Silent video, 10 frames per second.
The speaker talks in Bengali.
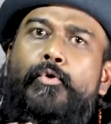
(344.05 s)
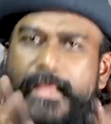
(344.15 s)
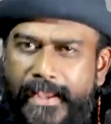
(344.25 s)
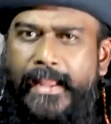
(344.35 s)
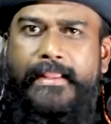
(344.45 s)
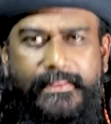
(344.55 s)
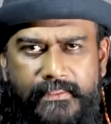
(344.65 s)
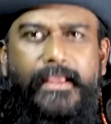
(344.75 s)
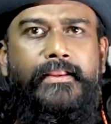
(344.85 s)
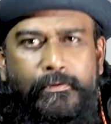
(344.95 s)
গুলিয়ে খাইয়ে
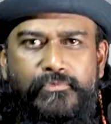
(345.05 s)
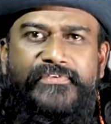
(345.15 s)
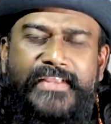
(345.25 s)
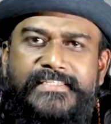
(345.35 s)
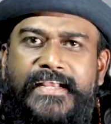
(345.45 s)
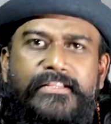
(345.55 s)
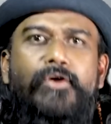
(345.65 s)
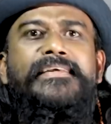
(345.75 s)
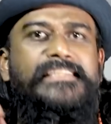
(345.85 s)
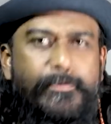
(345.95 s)
দিয়ে এটা মুশফিককে শেখাতে
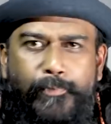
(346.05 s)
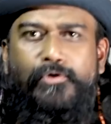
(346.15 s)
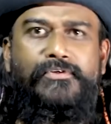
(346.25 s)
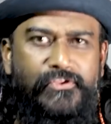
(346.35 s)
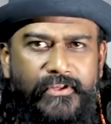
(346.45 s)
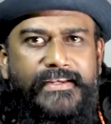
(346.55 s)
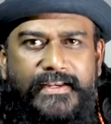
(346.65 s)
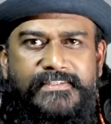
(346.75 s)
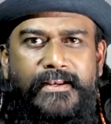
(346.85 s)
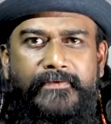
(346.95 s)
হবে যিনি পনেরো বছর ধরে
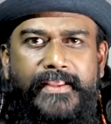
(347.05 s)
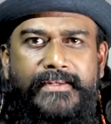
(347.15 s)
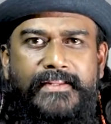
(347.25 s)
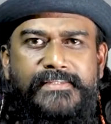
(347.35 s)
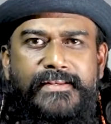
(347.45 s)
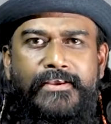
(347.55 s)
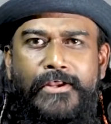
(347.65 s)
ইন্টারন্যাশনাল ক্রিকেট খেলছেন